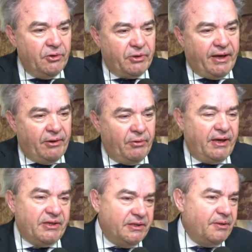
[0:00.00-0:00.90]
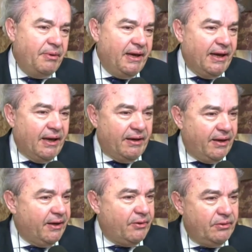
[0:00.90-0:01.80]
Cioè non essere banali,
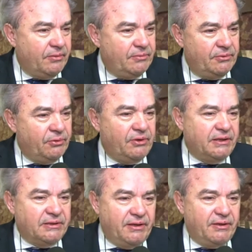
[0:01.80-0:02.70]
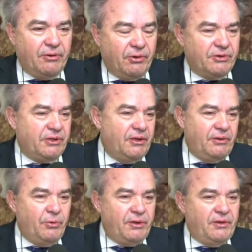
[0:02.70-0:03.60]
ecco, non dire le cose che
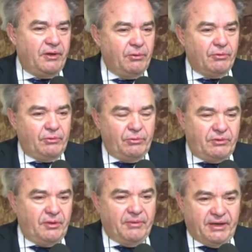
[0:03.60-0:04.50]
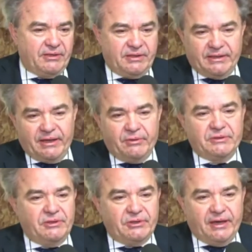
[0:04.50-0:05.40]
dicono tutti, ma essere anche
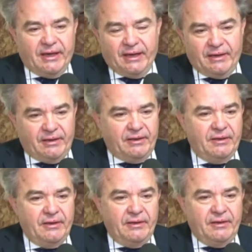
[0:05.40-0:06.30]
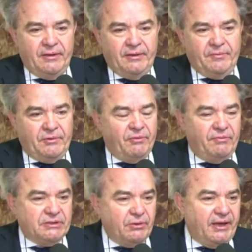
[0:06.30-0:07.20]
originali, non
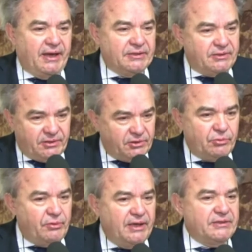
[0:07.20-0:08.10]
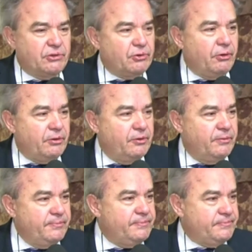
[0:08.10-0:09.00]
vergognarsi di studiare
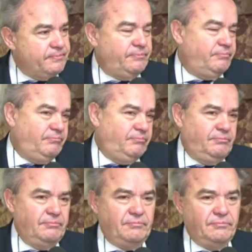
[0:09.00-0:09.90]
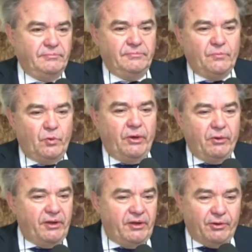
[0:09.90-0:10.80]
sodo, quello
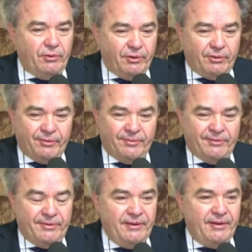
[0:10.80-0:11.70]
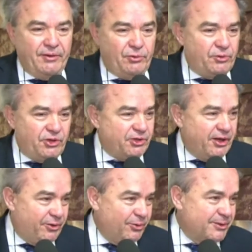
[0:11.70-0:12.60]
che dicono tutti i
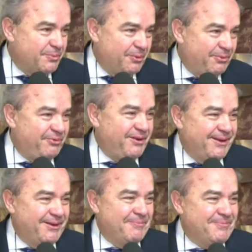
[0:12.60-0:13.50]
genitori, i propri figli.